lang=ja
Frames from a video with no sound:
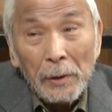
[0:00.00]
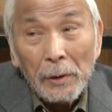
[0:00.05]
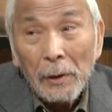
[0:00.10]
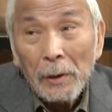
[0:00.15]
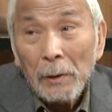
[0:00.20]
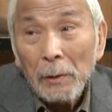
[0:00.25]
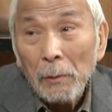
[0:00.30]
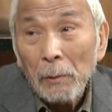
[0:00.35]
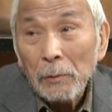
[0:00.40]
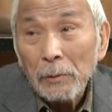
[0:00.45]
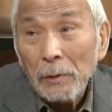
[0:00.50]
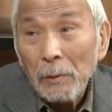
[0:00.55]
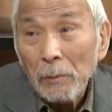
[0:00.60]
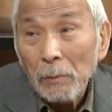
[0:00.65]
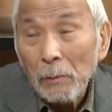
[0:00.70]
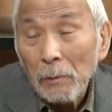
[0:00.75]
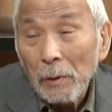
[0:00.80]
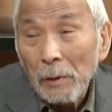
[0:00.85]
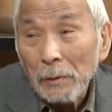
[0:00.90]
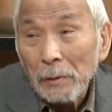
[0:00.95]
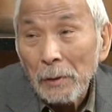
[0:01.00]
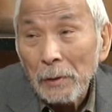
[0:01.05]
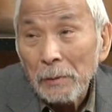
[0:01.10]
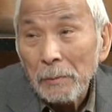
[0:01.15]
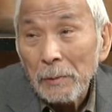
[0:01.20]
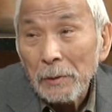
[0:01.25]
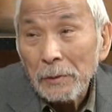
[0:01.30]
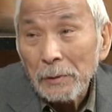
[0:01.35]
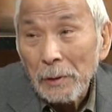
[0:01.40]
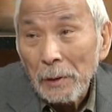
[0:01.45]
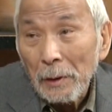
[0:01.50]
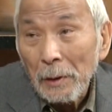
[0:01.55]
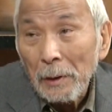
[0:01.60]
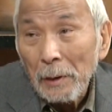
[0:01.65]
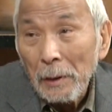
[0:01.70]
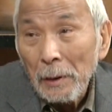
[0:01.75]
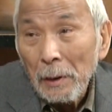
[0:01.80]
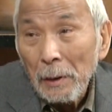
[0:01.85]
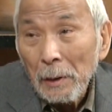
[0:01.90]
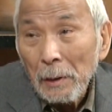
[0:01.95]
う映画ごご覧になりました
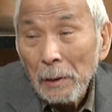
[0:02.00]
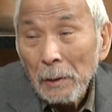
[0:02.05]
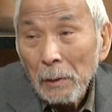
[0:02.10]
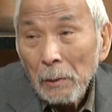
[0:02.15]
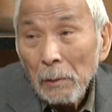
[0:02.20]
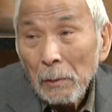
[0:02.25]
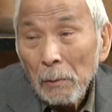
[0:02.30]
いや